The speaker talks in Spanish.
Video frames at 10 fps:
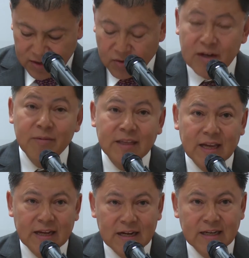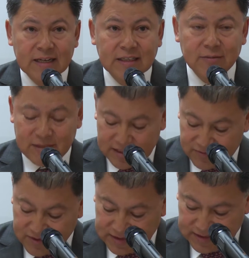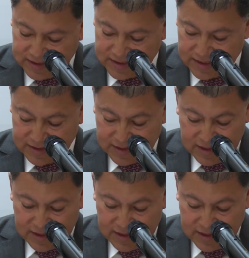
con evitar la inactividad física,